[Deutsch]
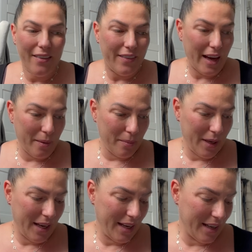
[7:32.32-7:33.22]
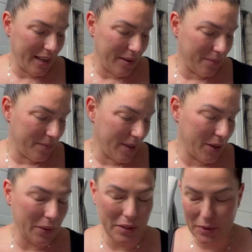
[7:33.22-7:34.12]
Wir haben ähm,
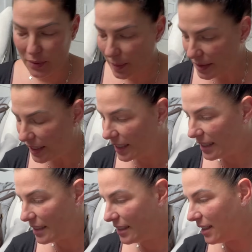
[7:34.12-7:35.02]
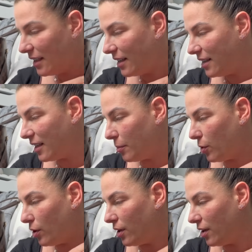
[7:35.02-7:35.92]
unsere Wraps gegessen. Ich habe
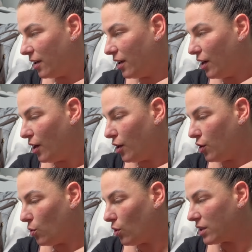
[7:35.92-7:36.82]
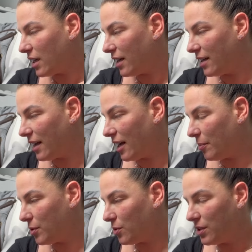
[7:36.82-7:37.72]
noch einen Joghurt gerade
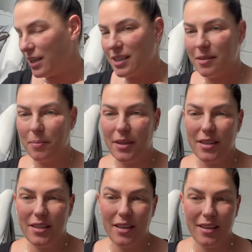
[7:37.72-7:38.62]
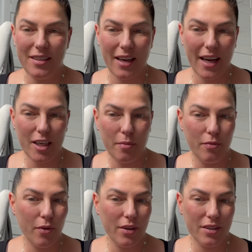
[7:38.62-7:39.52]
gehabt und jetzt bin ich äh, direkt,
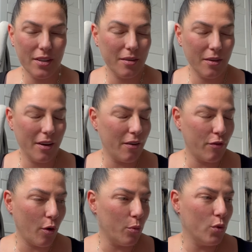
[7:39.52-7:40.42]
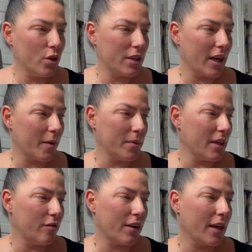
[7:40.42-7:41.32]
bevor ich vor Müdigkeit mich
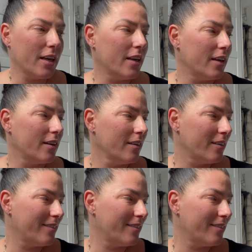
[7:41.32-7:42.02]
einfach hinlege,